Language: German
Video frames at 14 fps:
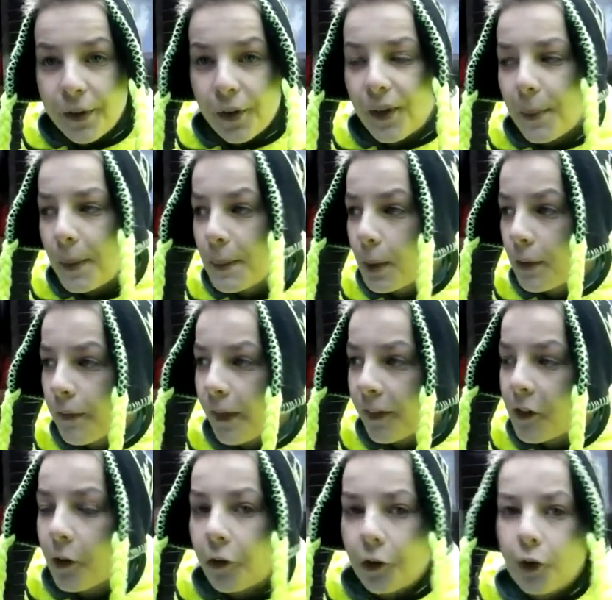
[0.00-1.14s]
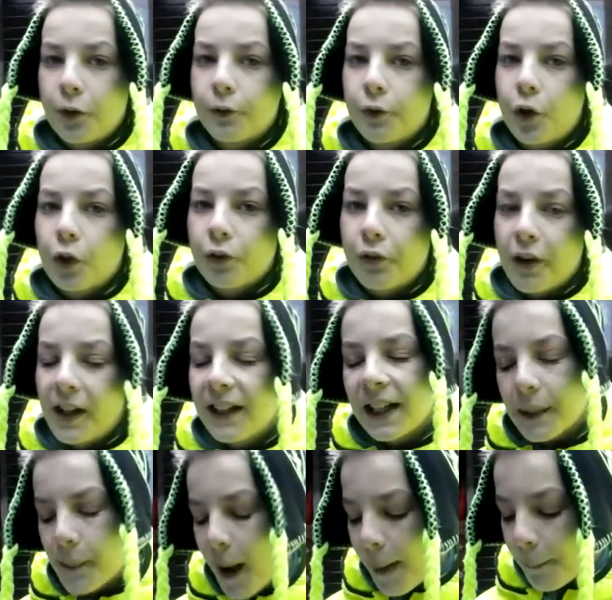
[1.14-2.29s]
Also es gibt immer einen Wechsel aus Sonne und Wolken, vor allen
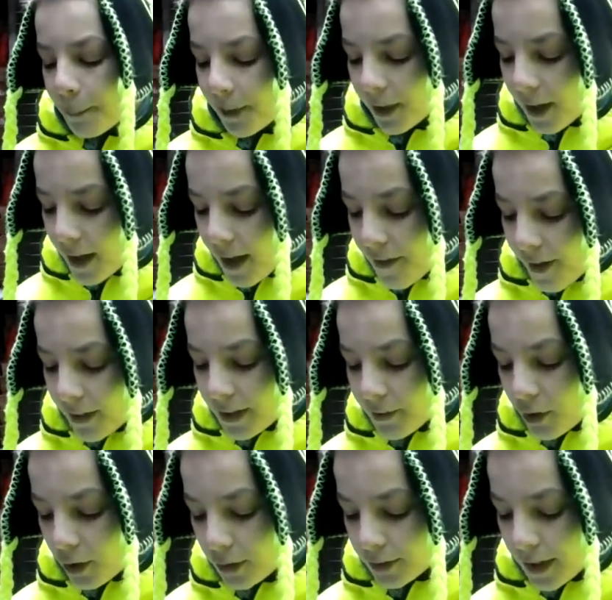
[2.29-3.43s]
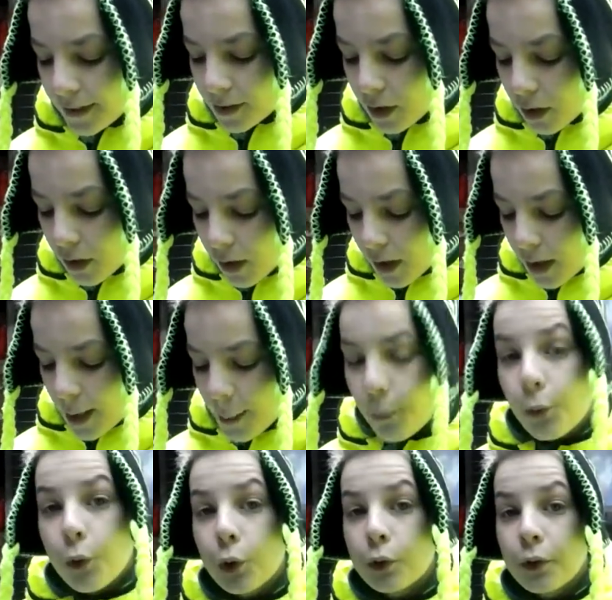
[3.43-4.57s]
Dingen am Abend werden die Wolken dichter
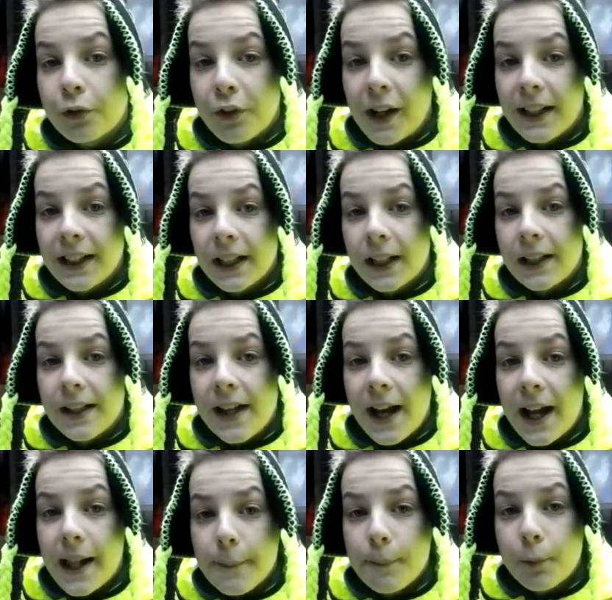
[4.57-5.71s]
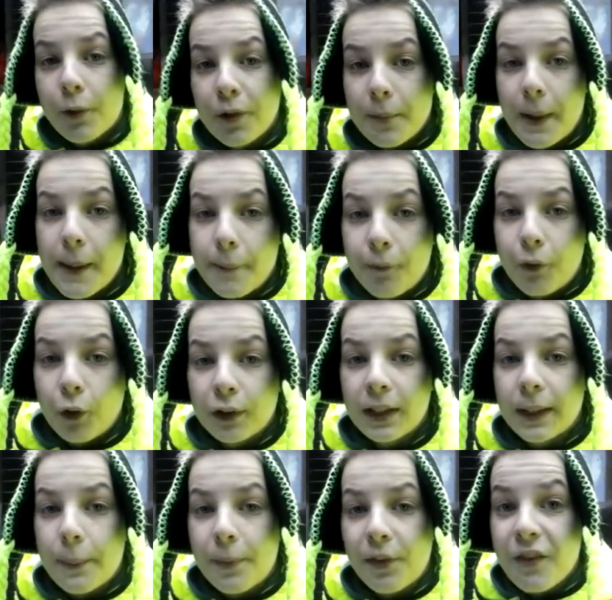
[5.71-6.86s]
im Süden und vor allen Dingen in den Alpen und im
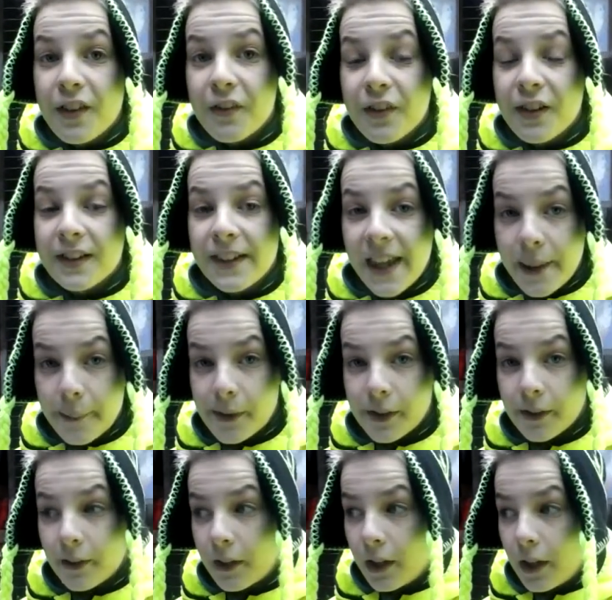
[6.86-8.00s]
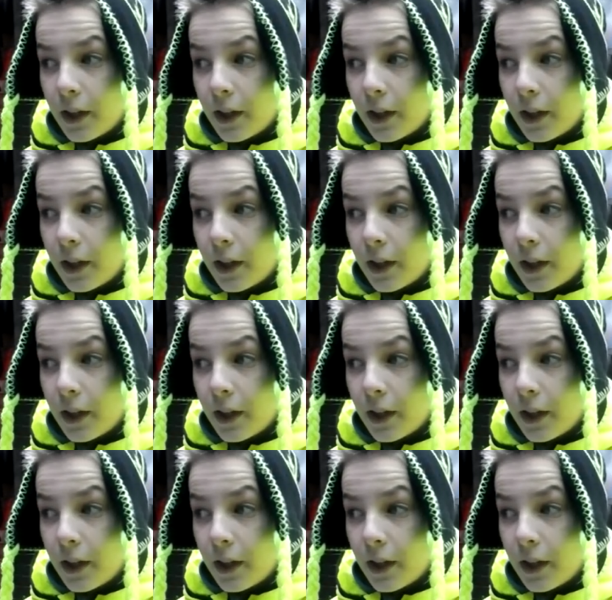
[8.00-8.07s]
Alpenvorland gibt es viel, viel Nebel.